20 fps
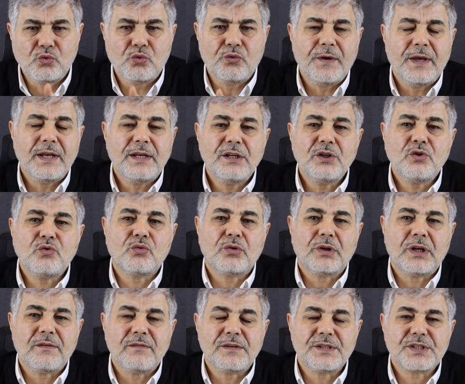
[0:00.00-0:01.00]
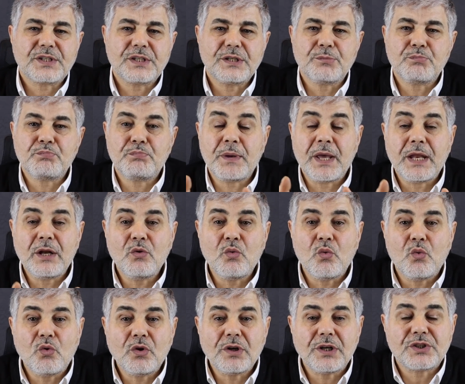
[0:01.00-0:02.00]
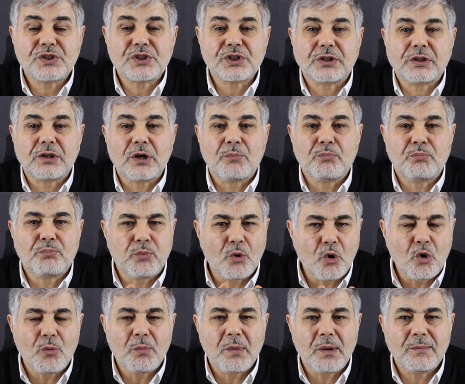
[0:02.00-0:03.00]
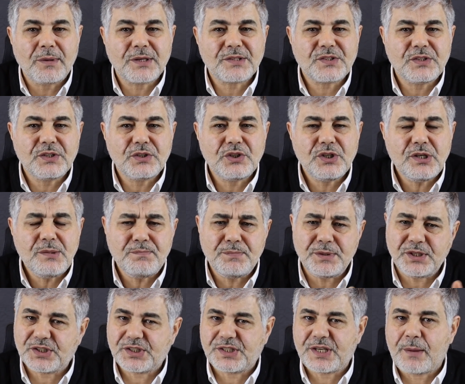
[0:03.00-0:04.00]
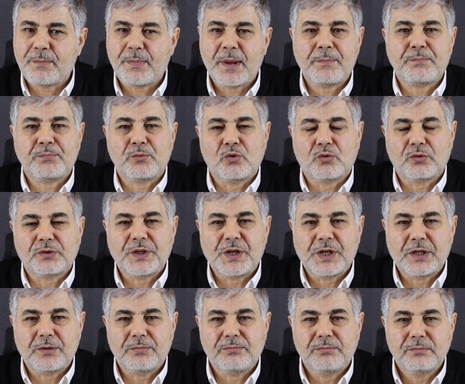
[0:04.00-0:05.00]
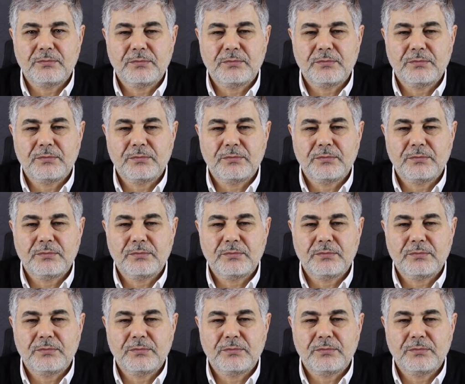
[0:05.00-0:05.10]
güvenlik görevlisinin beni oracıkta boğmaması için bir sebep yok dedim.